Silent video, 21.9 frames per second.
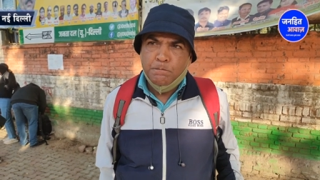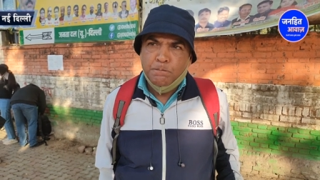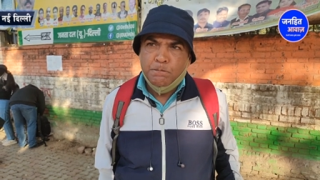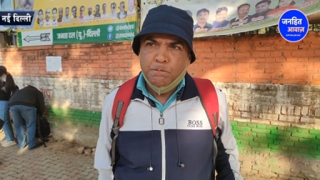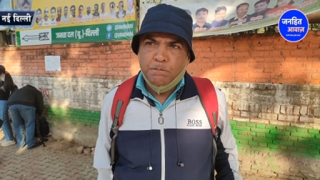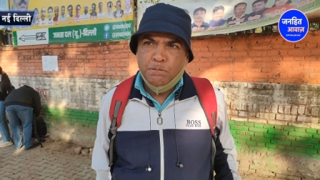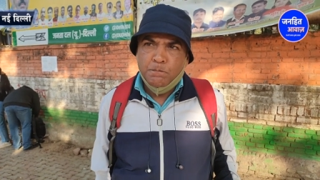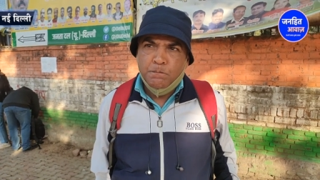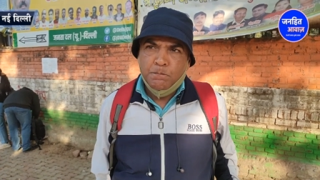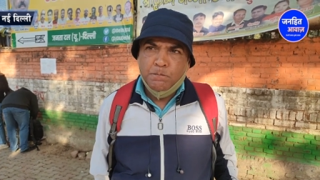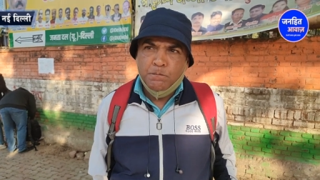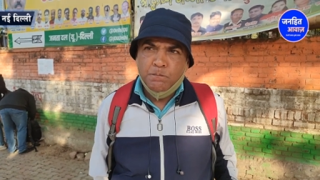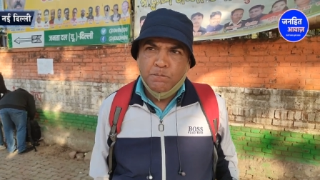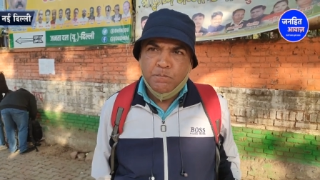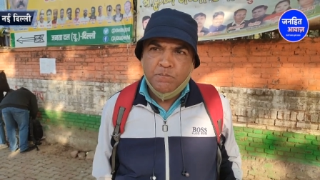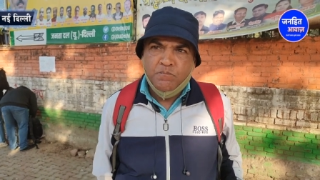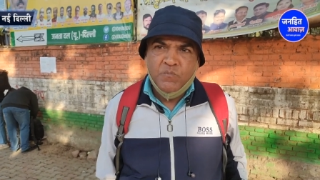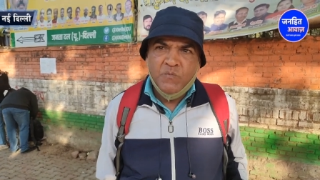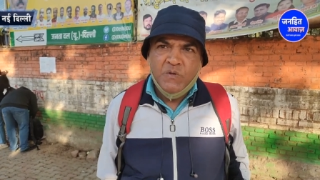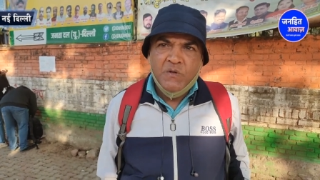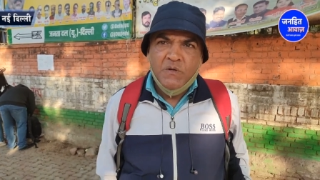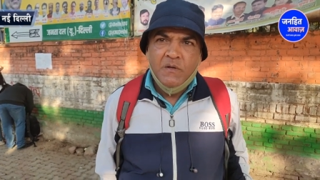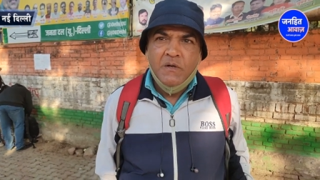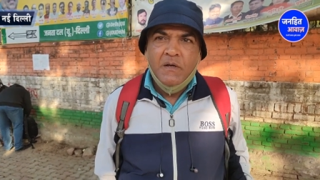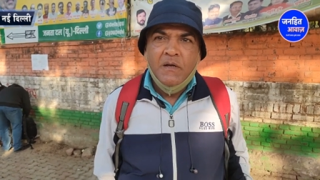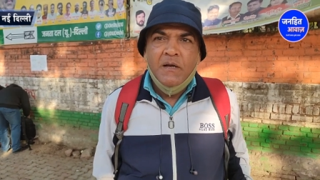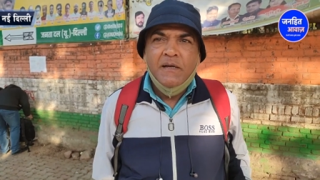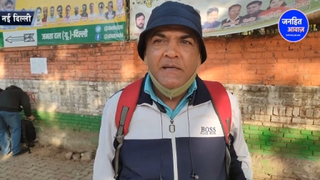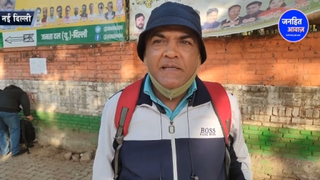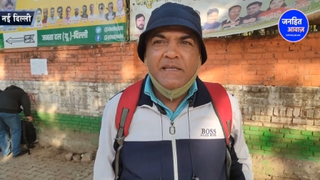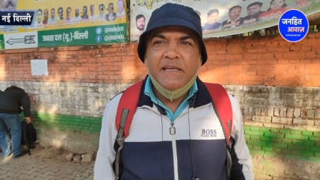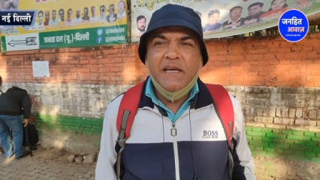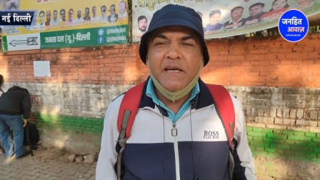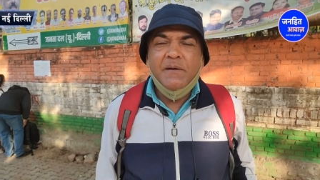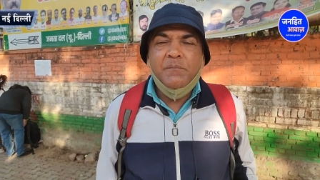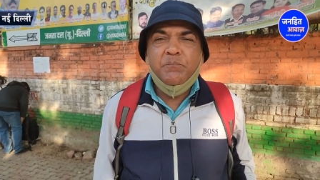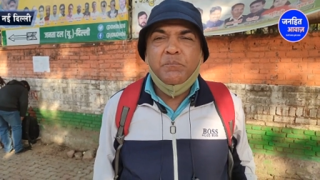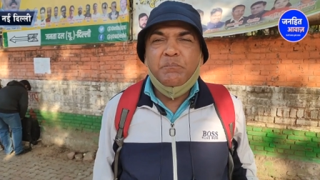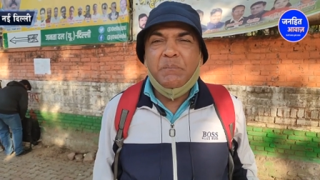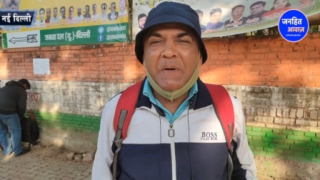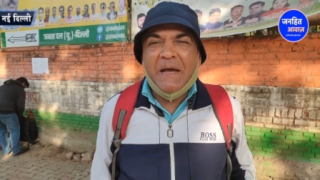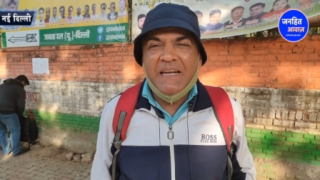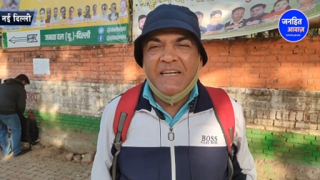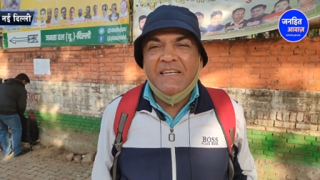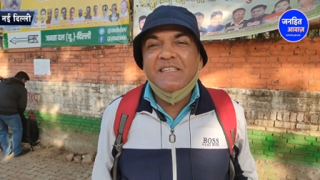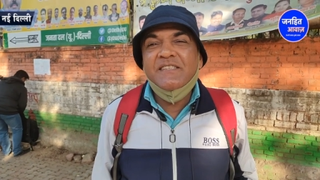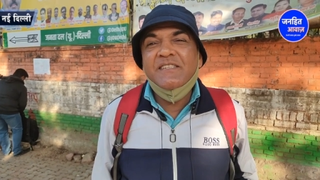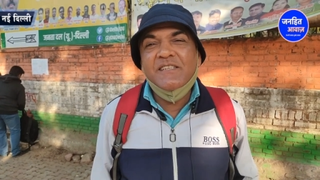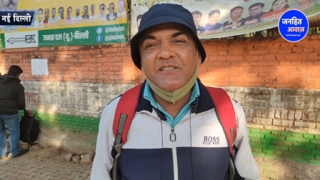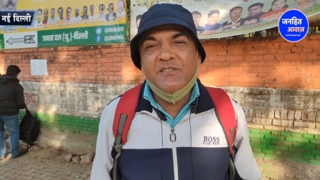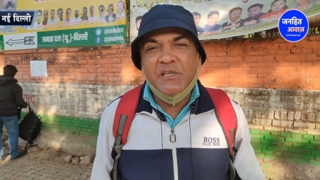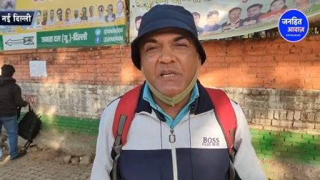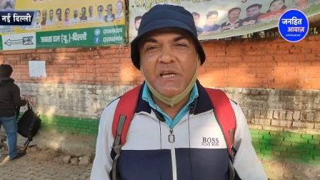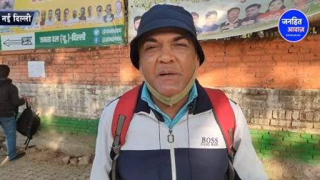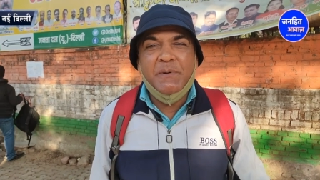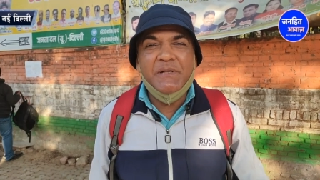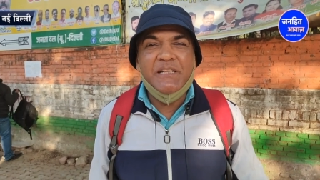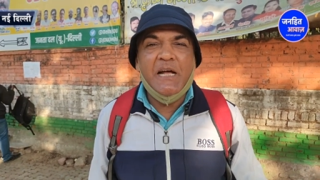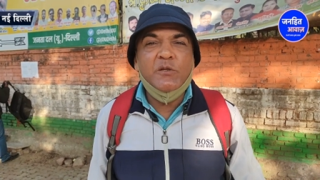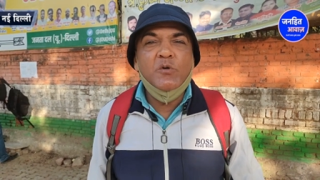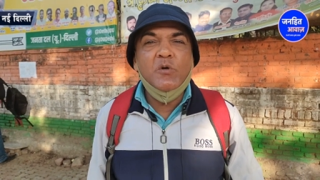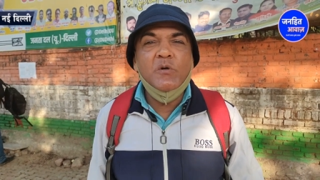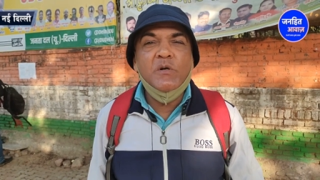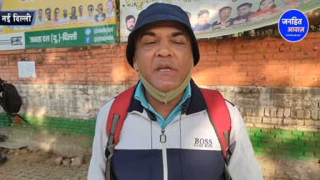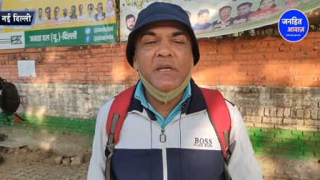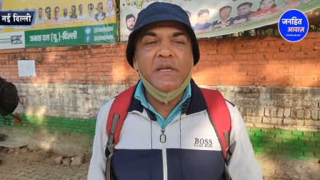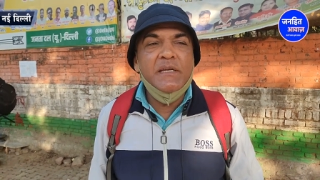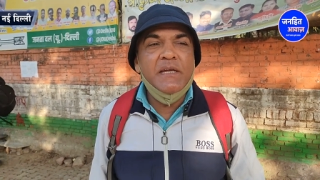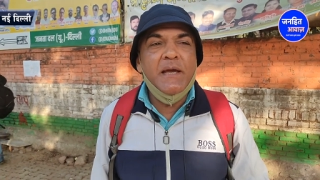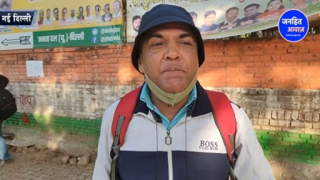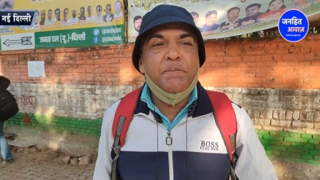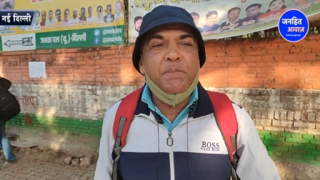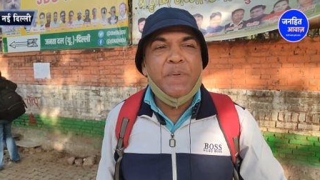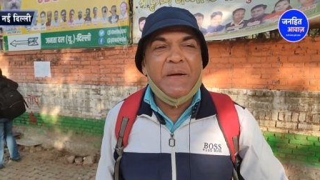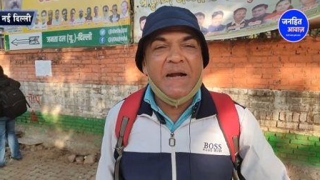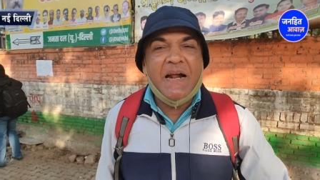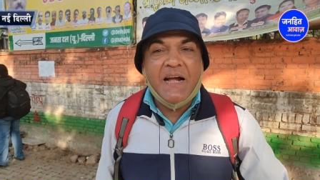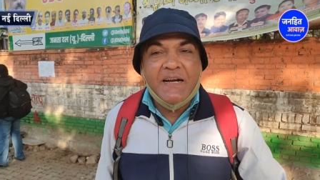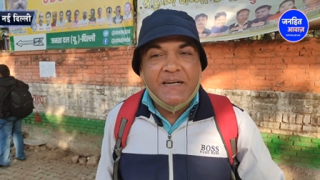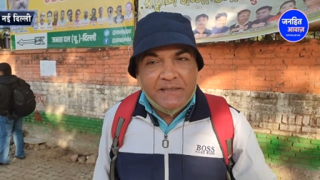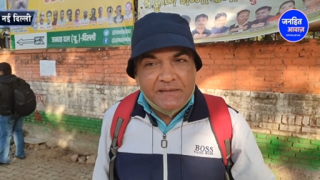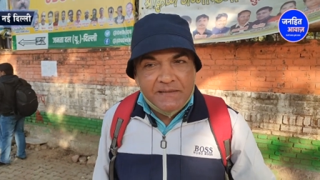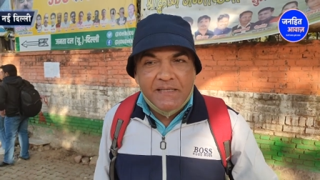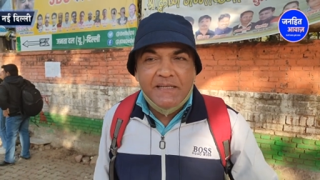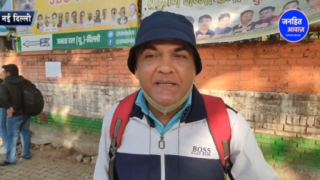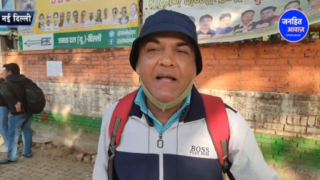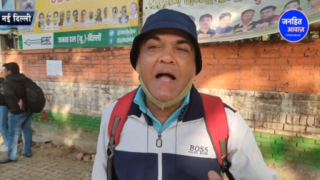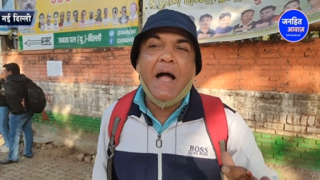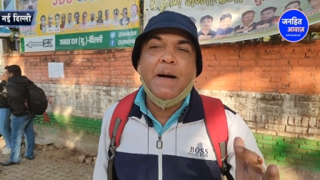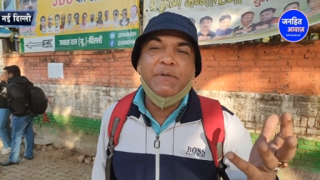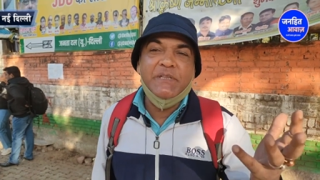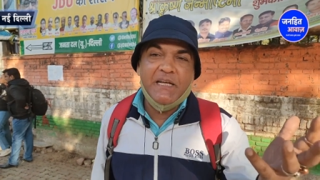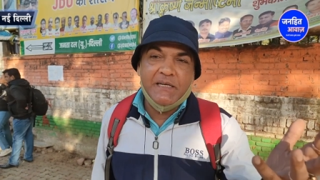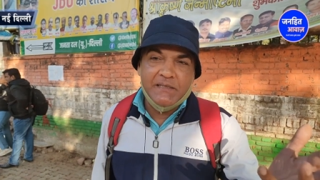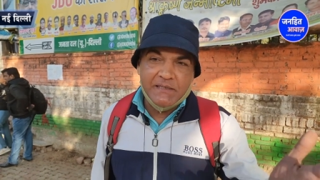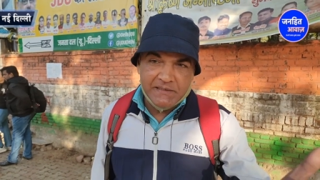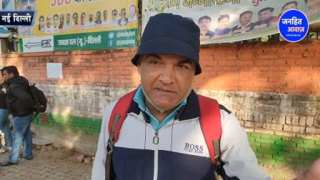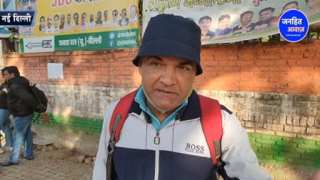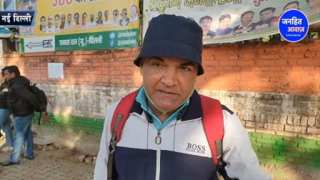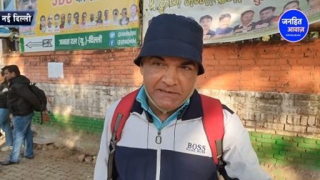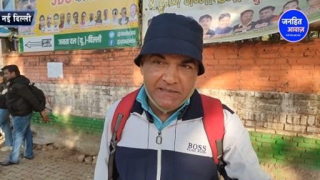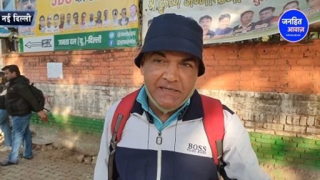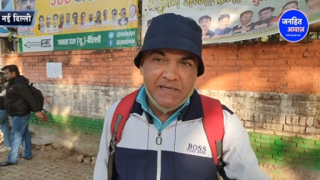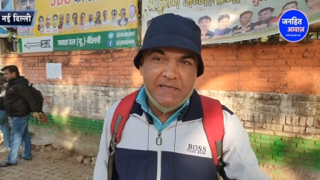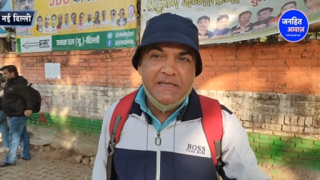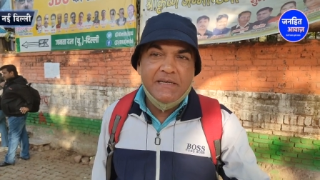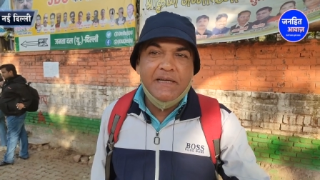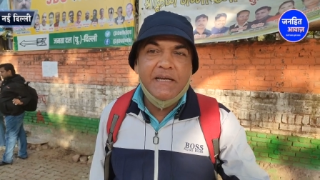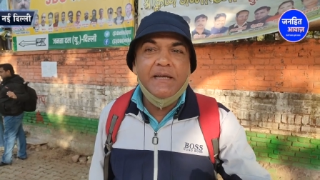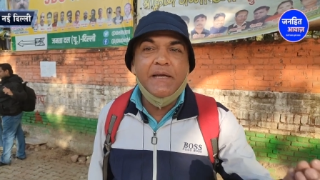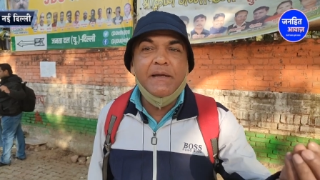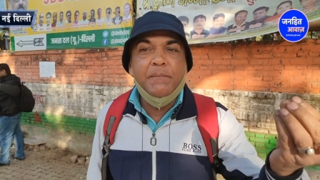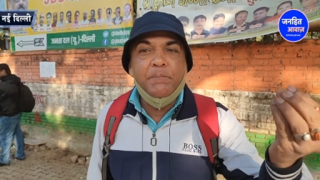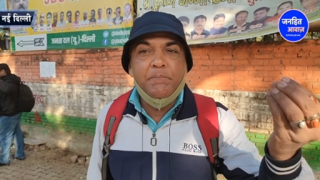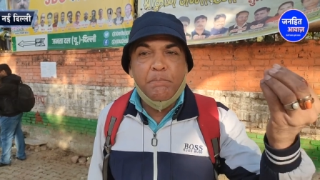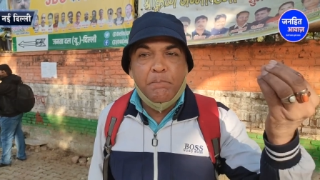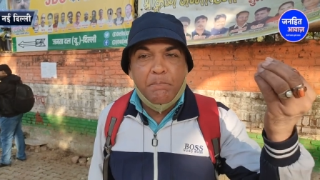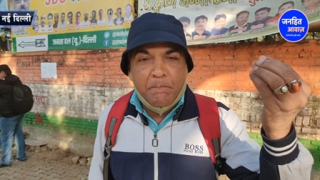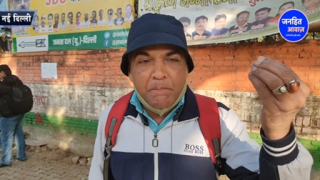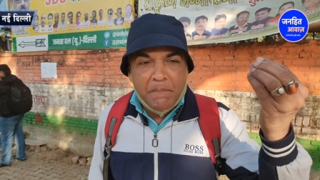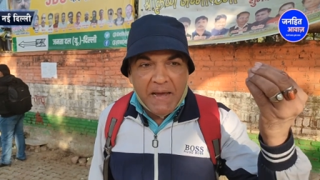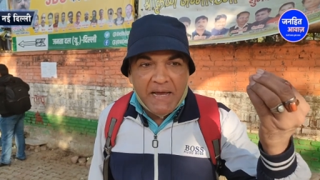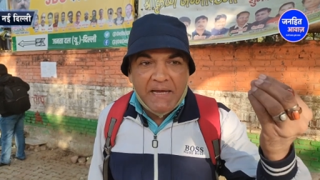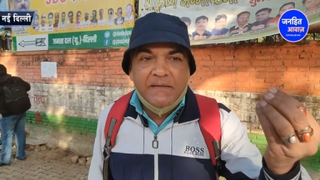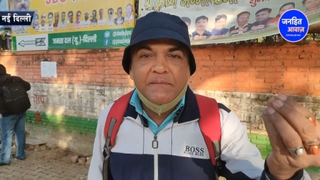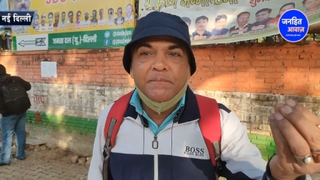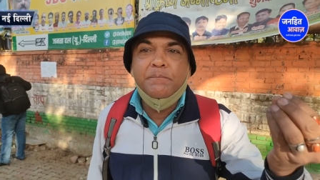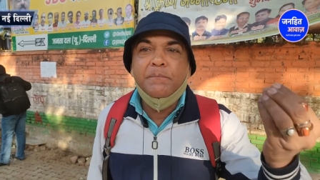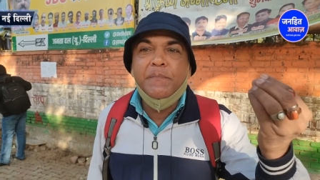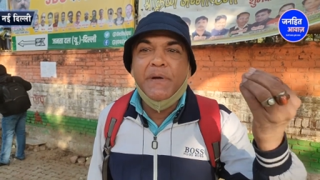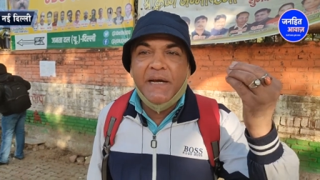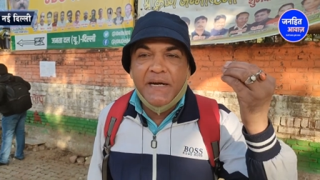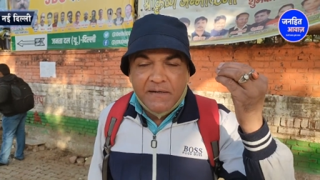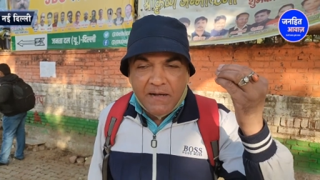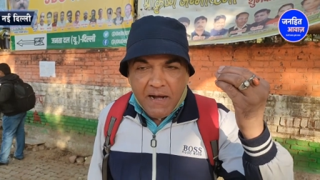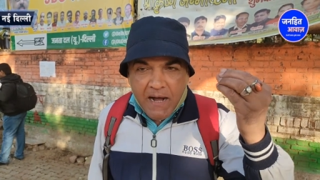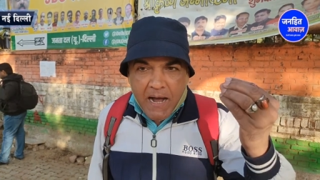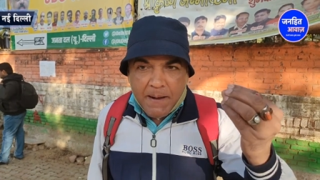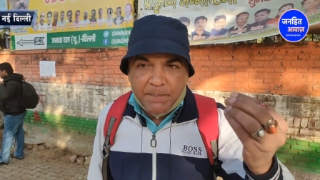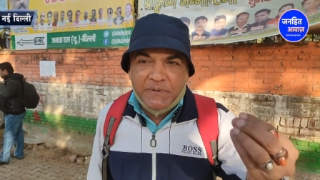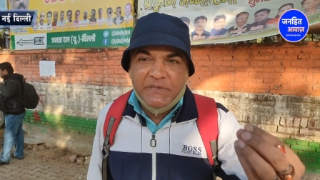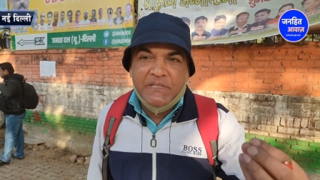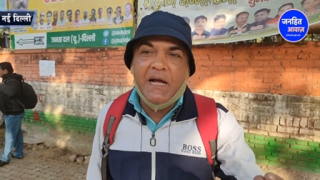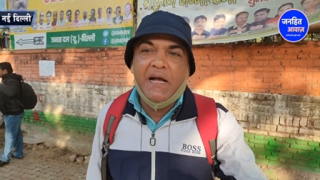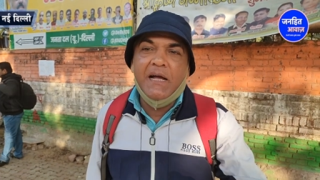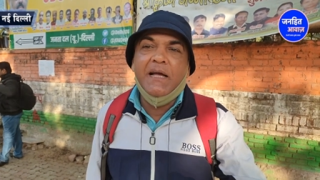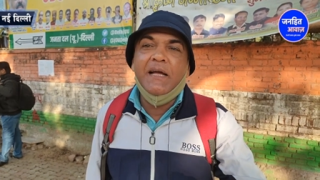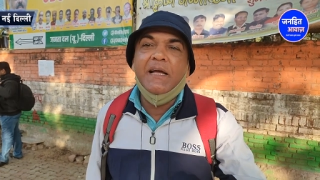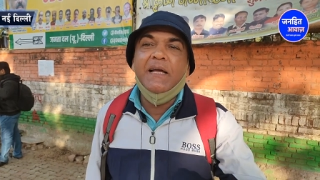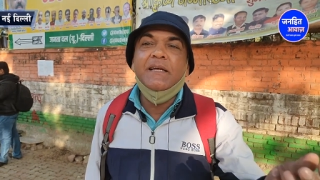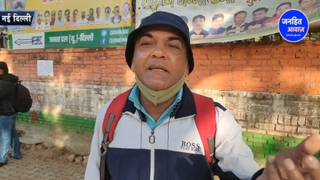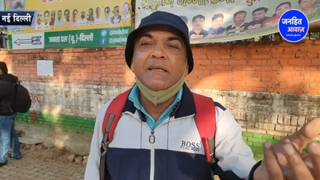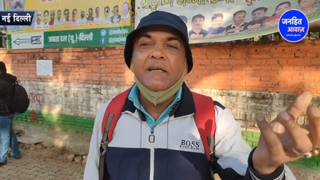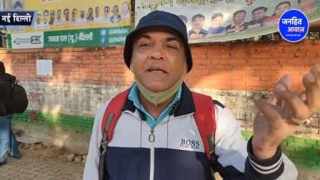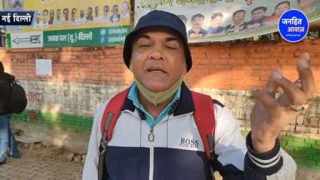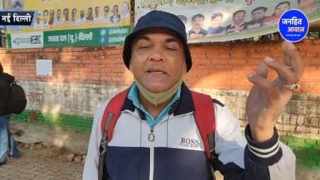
क्या कहना चाहेंगे आप ये पहली चीज़ तो ये बता दूं कि ये प्राकृतिक आपदा नहीं है ये मैन मेड आपदा है